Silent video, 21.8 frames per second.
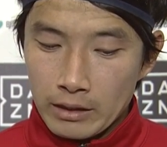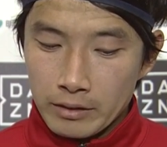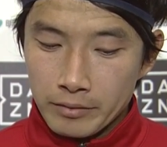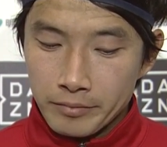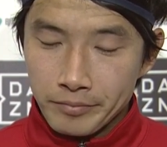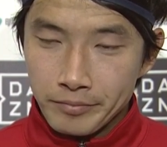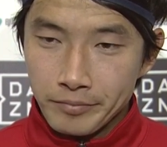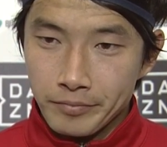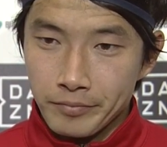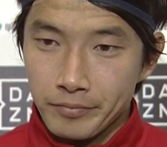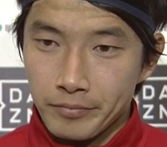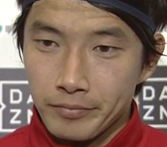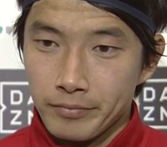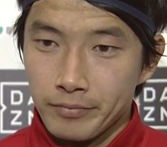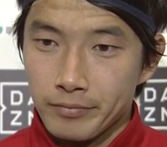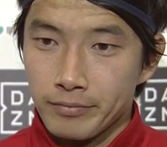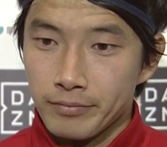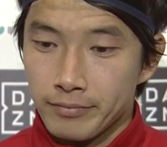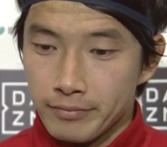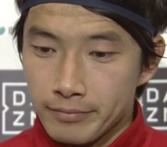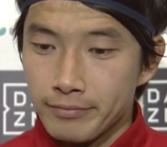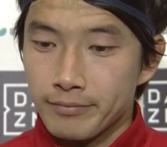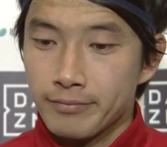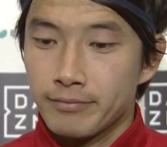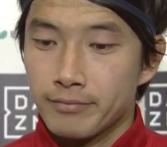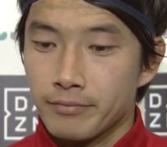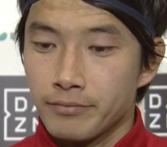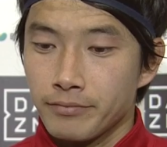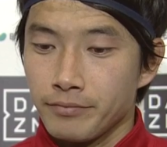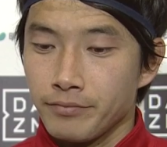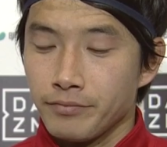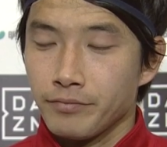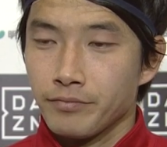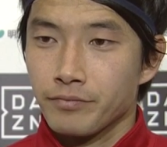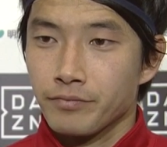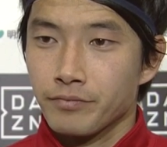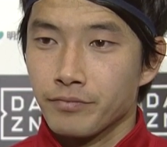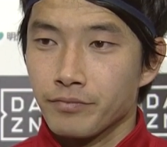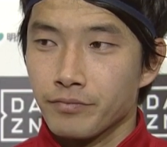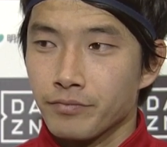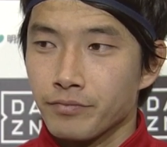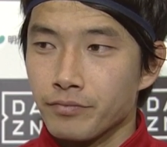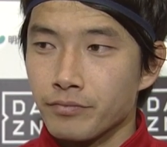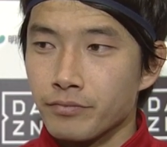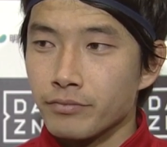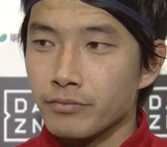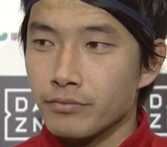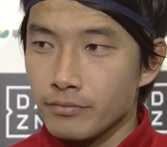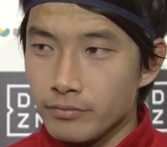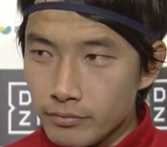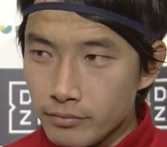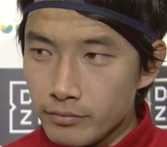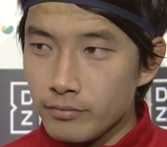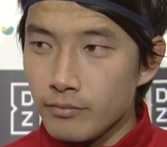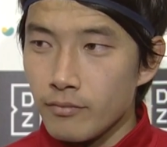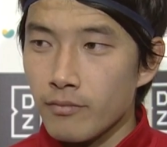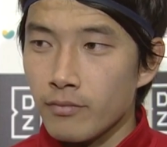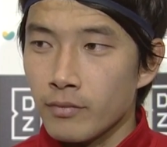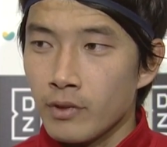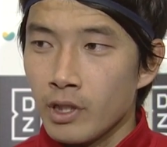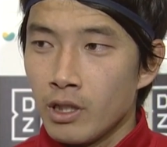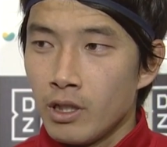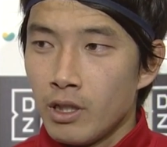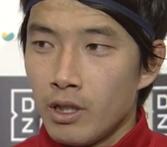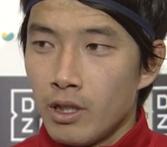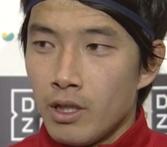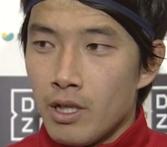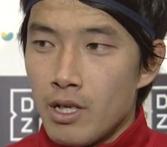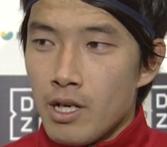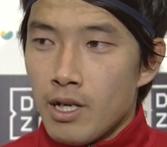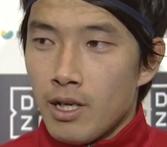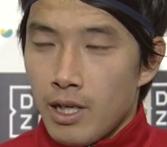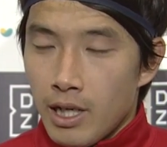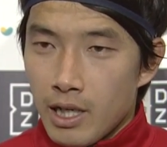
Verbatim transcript: ただ盛岡のサポーターもたくさん駆けつけてくれましたね。